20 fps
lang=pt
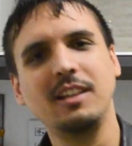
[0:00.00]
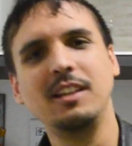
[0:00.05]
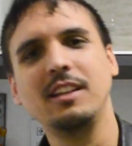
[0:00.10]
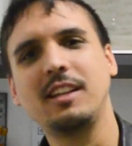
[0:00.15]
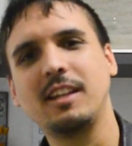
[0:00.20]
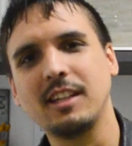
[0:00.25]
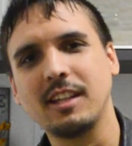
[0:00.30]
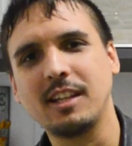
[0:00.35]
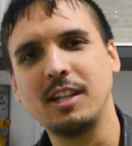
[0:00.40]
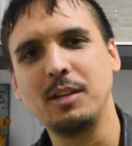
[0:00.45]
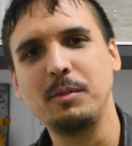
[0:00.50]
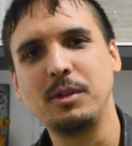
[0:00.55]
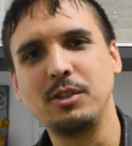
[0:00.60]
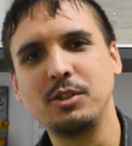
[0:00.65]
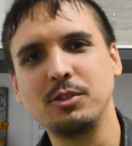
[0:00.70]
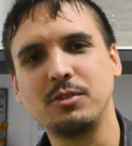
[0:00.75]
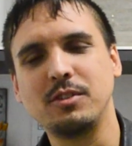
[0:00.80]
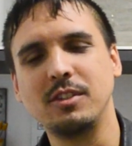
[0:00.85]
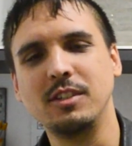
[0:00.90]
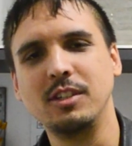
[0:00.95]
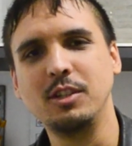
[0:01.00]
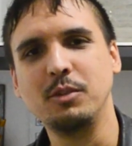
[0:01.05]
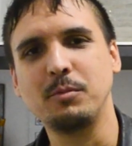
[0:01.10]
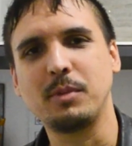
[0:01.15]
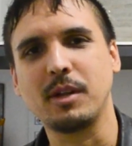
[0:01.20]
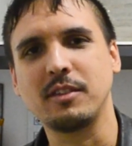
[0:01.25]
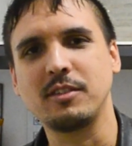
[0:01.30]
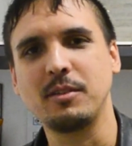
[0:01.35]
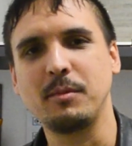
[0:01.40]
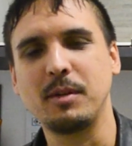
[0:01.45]
Cliquem naquele bendito sininho
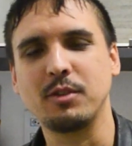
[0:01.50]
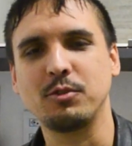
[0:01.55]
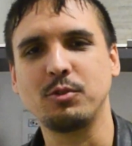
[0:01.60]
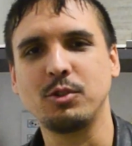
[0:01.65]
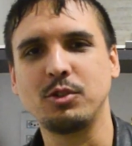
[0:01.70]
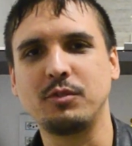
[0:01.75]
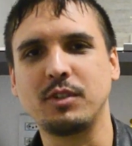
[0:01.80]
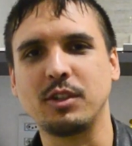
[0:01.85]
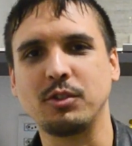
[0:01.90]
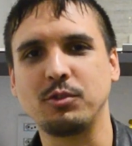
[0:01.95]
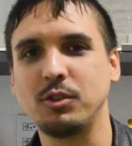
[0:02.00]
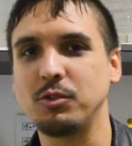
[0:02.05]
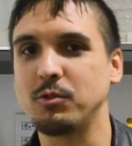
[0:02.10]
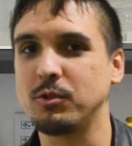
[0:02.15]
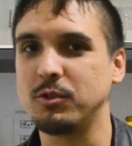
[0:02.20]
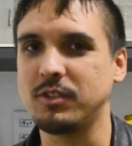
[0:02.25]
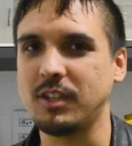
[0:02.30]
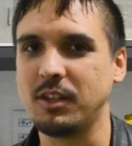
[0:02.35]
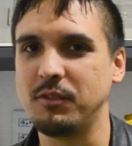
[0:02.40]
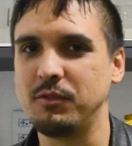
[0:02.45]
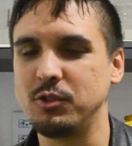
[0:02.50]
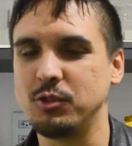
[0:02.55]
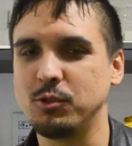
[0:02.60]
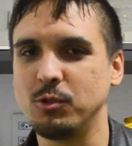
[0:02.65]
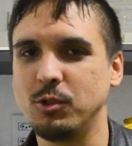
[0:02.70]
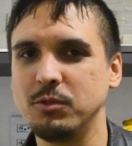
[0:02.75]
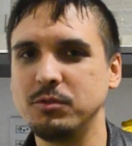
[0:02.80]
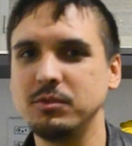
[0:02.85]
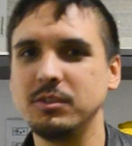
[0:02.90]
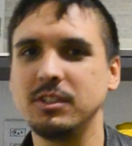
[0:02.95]
para receber as notificações quando sai vídeo
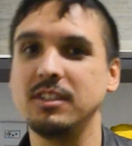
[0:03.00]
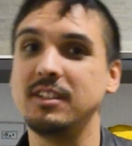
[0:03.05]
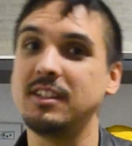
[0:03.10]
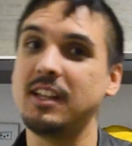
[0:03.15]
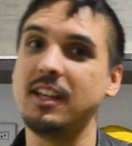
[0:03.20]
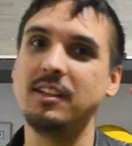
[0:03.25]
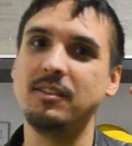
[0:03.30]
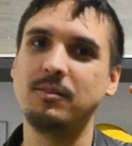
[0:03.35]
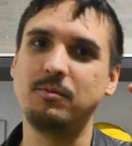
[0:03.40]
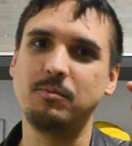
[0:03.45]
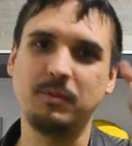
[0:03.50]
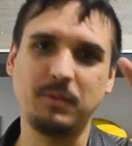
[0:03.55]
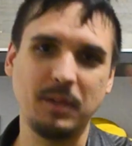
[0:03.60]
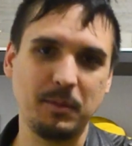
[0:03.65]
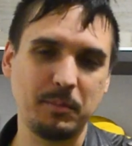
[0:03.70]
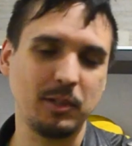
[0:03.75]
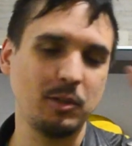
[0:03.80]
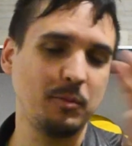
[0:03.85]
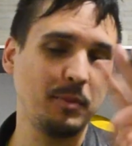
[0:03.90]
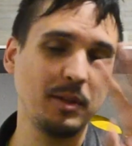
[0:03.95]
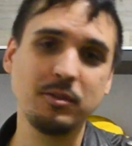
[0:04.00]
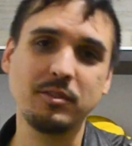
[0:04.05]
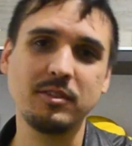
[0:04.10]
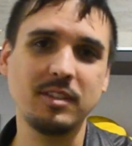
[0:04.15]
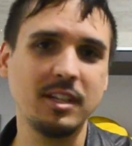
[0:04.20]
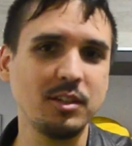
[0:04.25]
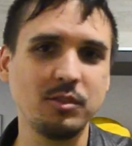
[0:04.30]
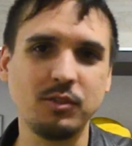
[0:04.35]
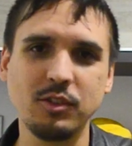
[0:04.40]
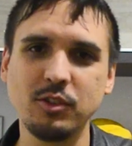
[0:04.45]
novo, que tem pelo menos
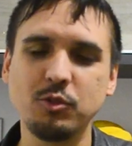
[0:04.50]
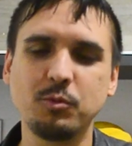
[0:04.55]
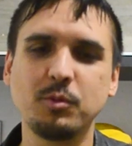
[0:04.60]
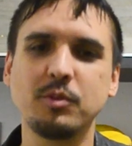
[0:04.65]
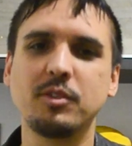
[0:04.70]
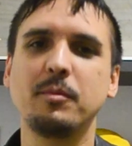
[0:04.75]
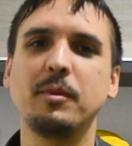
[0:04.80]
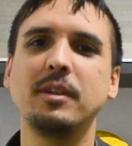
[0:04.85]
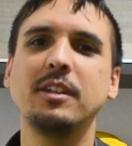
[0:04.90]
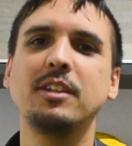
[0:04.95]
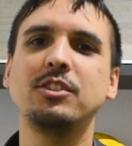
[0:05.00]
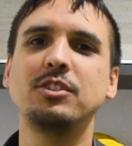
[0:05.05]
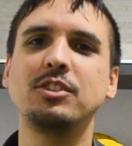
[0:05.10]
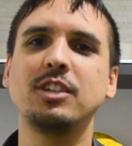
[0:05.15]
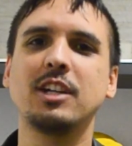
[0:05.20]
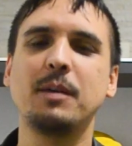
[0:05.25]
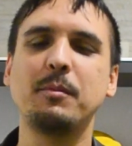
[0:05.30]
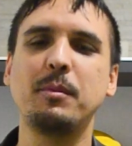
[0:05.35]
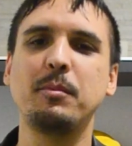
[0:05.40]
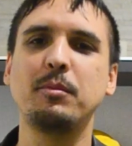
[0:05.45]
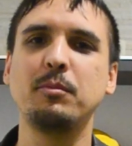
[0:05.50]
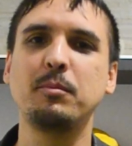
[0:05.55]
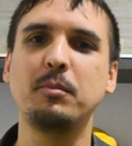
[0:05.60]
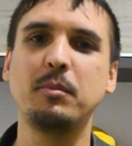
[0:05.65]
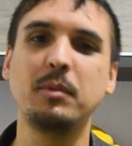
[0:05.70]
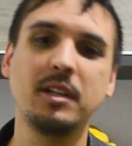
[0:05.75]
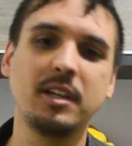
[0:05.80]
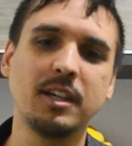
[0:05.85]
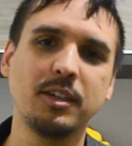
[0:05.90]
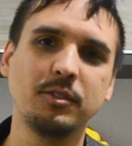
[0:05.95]
três vídeos por semana a gente acaba
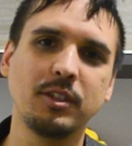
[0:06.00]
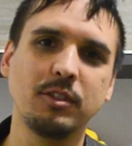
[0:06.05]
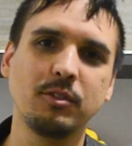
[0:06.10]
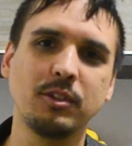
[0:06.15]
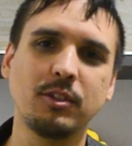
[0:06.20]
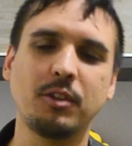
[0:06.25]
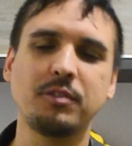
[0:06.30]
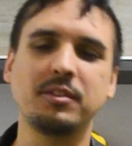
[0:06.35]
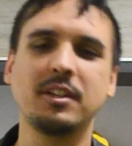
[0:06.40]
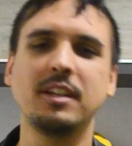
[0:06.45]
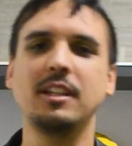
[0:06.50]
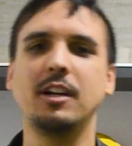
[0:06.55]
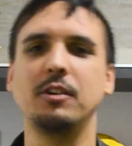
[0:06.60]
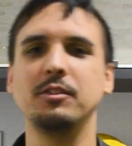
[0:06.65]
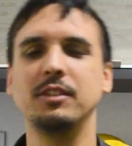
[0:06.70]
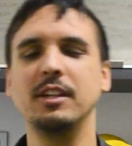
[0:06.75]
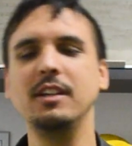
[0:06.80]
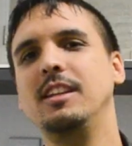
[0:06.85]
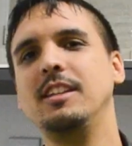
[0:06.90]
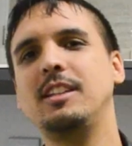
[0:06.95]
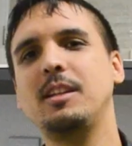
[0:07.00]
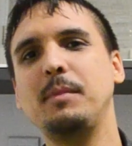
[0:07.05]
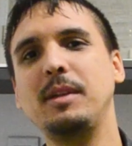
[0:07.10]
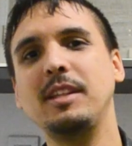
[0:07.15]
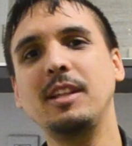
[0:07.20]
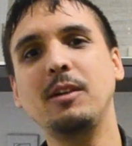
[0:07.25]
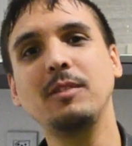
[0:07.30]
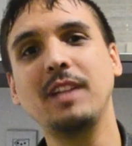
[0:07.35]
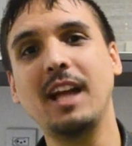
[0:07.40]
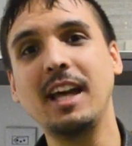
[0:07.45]
publicando aqui no nosso canal, E também
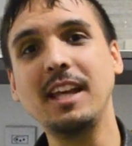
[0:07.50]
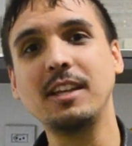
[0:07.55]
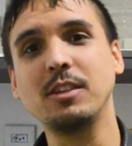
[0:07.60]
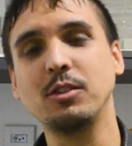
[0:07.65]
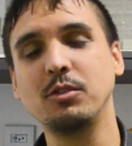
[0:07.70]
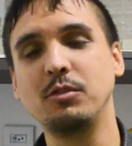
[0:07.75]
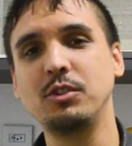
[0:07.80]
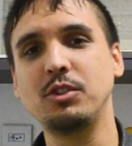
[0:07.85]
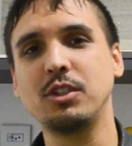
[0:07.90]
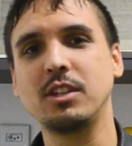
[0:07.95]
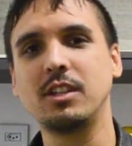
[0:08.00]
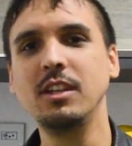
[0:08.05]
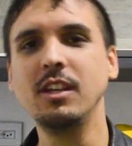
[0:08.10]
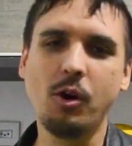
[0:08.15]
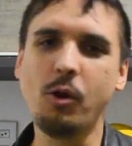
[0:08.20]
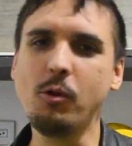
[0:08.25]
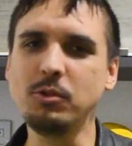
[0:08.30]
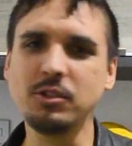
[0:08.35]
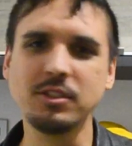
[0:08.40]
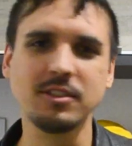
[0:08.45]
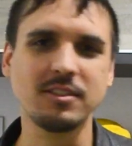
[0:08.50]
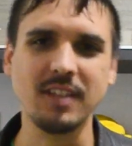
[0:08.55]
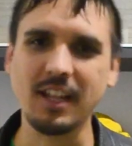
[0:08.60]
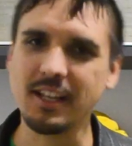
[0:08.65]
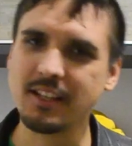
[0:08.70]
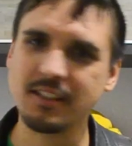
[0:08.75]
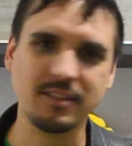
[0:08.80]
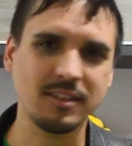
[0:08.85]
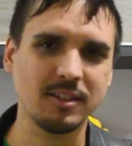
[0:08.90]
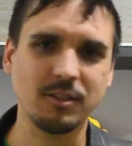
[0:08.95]
dá um like no vídeo aqui, ou um
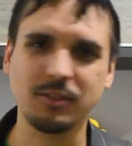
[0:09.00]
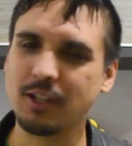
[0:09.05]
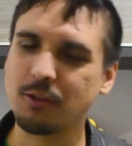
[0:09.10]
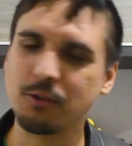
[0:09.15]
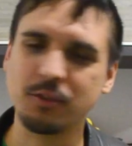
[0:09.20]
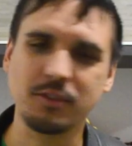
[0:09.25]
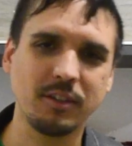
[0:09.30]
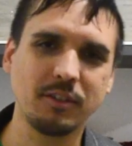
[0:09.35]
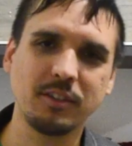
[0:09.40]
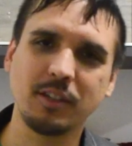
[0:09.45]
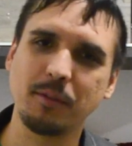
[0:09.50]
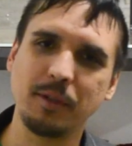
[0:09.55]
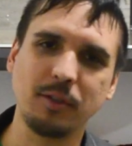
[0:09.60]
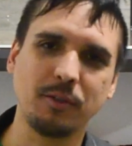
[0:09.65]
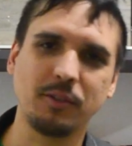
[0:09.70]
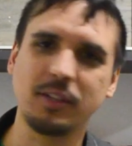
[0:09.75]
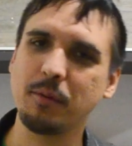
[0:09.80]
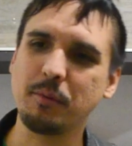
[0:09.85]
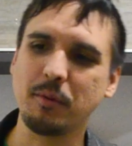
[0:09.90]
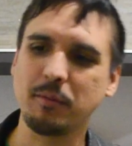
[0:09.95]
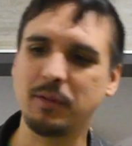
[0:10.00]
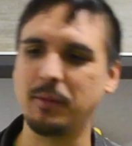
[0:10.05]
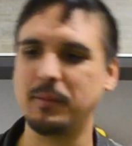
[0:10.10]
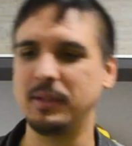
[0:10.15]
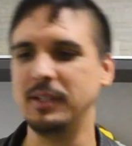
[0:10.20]
dislike se não tá gostando também, não tem problema,